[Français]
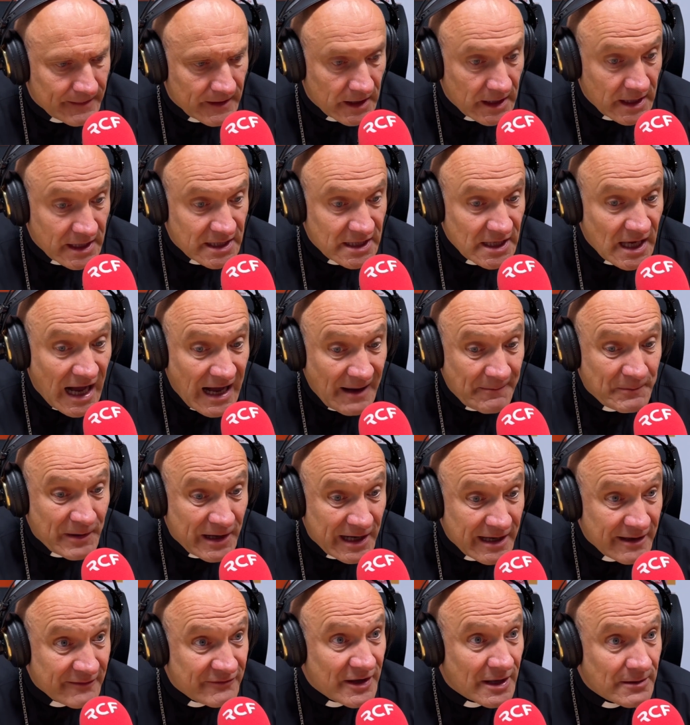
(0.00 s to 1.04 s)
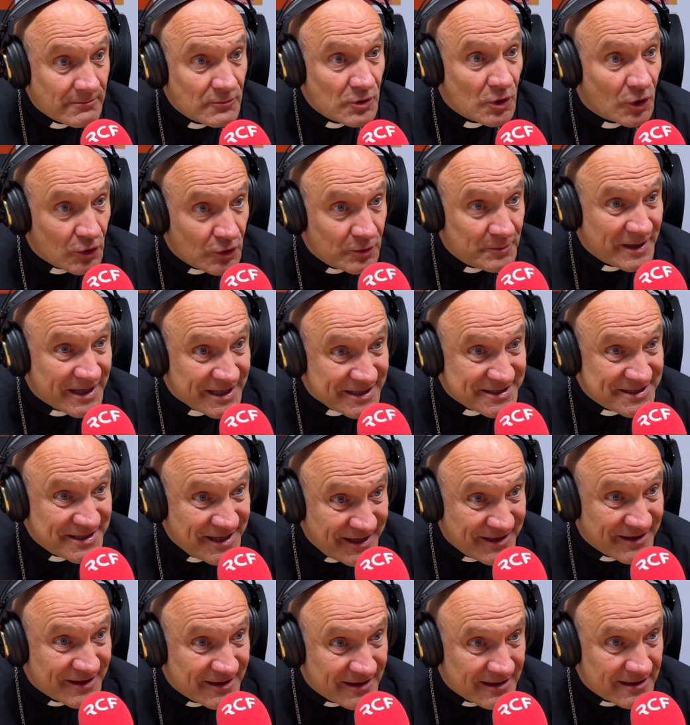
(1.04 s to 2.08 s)
et qui après viennent me
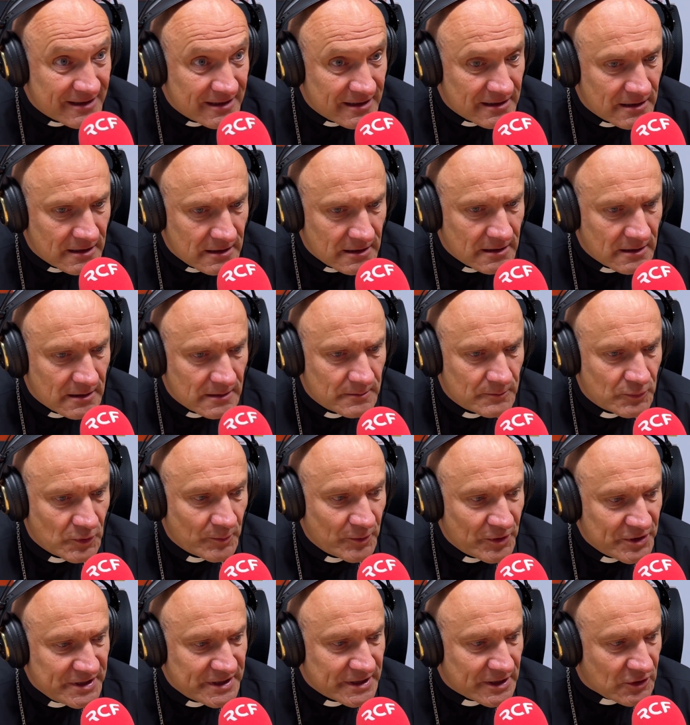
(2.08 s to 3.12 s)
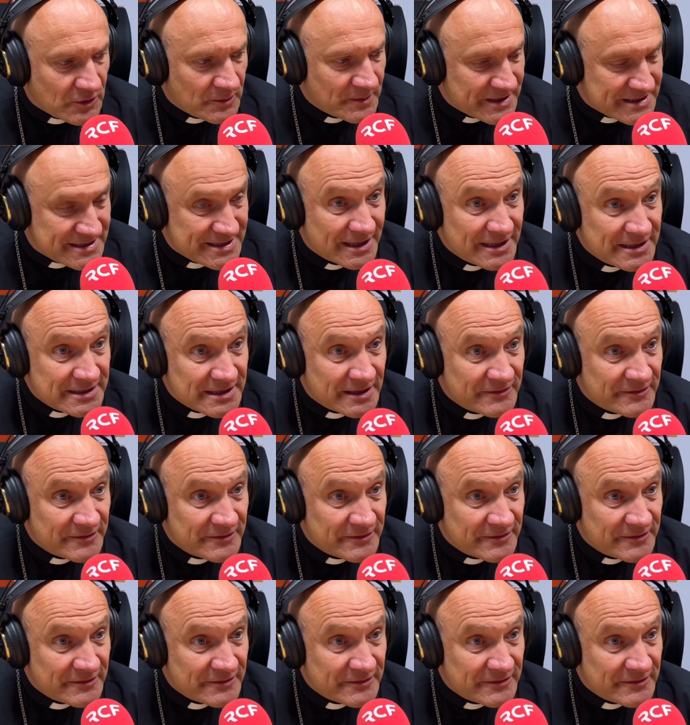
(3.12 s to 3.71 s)
remercier pour me dire combien ça les